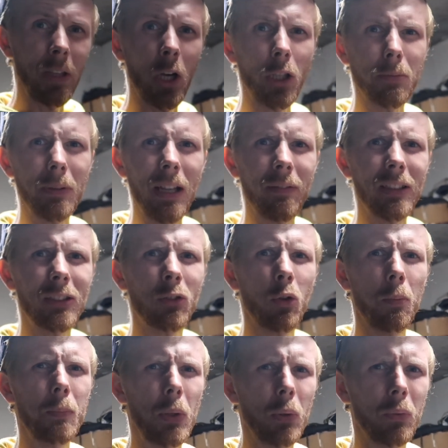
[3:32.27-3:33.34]
Choćby nawet
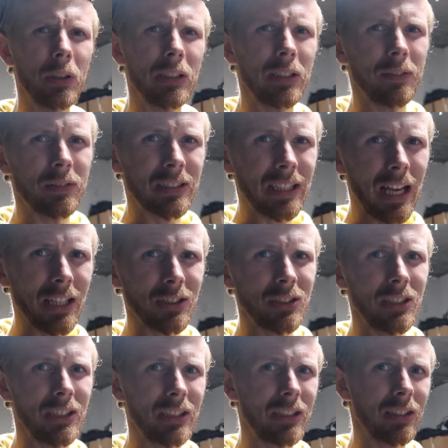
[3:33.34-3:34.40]
kupił e,
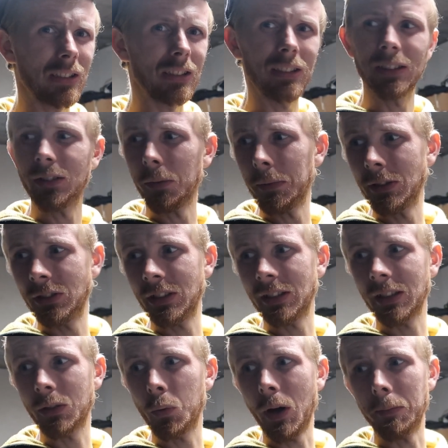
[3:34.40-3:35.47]
wskaźnik, e, to
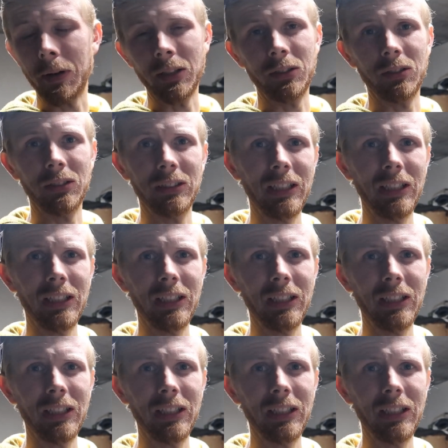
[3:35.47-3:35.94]
będzie kłamać,